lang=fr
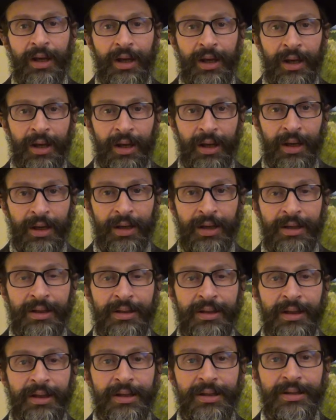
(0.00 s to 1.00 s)
Et
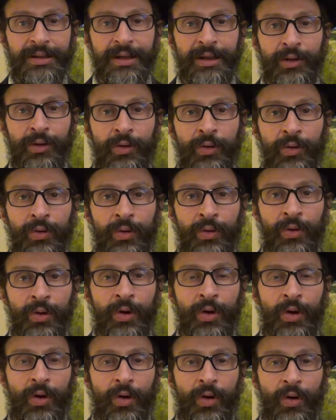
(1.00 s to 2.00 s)
l'idée c'est que
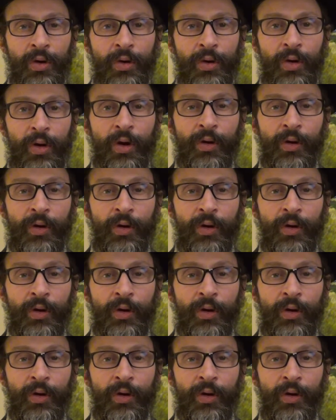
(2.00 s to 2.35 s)
euh,